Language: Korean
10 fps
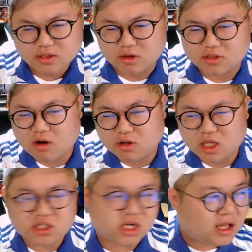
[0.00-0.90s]
영상
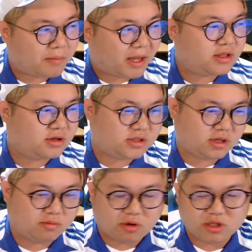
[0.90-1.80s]
컨텐츠를 하나
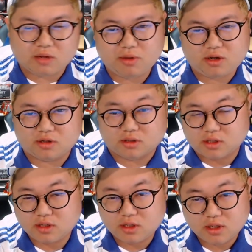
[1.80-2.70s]
만들었어요. 뭐냐면